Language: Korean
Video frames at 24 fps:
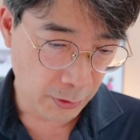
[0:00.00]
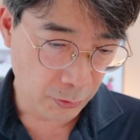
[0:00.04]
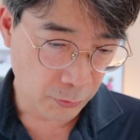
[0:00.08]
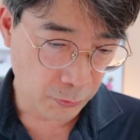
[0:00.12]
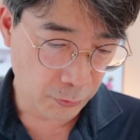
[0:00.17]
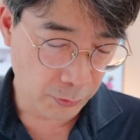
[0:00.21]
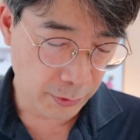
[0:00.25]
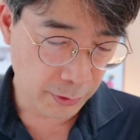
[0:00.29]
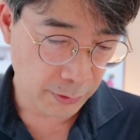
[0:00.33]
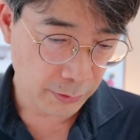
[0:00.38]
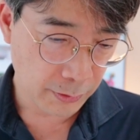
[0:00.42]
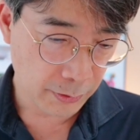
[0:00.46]

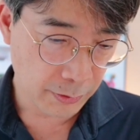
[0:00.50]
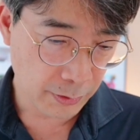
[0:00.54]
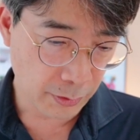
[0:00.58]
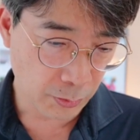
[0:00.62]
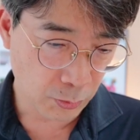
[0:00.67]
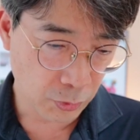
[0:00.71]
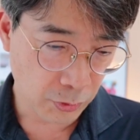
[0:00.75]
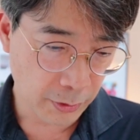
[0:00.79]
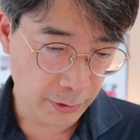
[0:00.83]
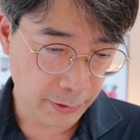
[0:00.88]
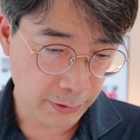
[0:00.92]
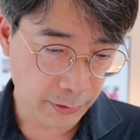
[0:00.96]
우린
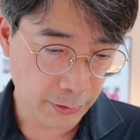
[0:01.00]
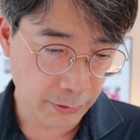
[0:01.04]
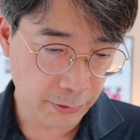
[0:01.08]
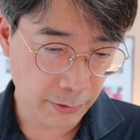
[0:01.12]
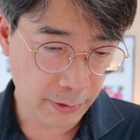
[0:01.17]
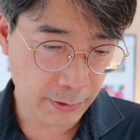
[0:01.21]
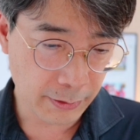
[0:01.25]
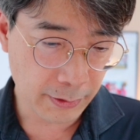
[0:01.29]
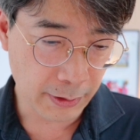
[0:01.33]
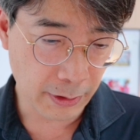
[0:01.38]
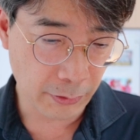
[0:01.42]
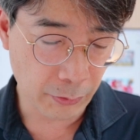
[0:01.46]
전부 다
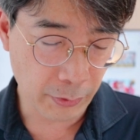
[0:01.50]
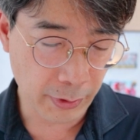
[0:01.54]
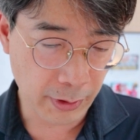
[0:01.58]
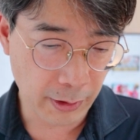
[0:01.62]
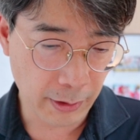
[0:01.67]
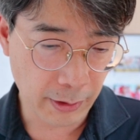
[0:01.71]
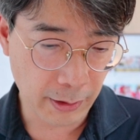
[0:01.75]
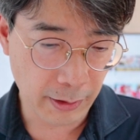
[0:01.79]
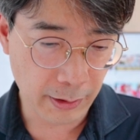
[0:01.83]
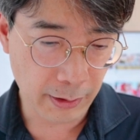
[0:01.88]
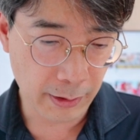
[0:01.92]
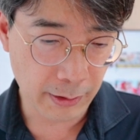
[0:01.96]

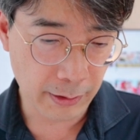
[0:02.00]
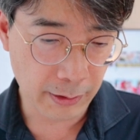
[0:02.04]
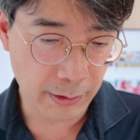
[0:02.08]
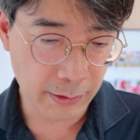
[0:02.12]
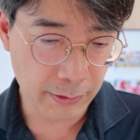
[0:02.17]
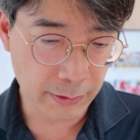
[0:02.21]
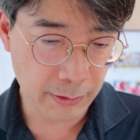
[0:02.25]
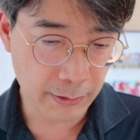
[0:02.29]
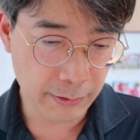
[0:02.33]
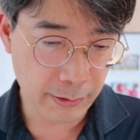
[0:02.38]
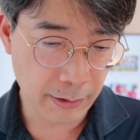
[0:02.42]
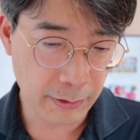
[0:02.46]

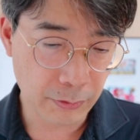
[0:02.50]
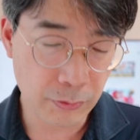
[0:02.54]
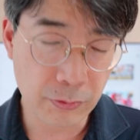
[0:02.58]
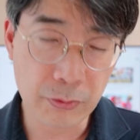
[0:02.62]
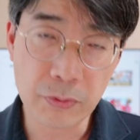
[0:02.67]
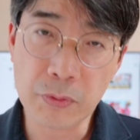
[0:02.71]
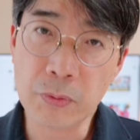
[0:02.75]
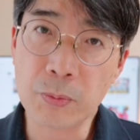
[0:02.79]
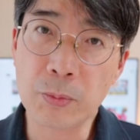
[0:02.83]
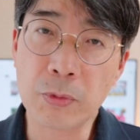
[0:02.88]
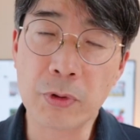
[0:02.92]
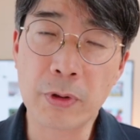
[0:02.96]
현대사회를 살고
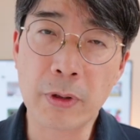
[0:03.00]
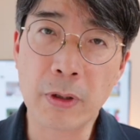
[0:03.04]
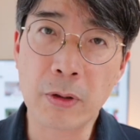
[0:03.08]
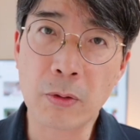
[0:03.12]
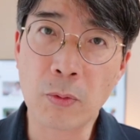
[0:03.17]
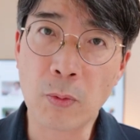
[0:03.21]
있습니다.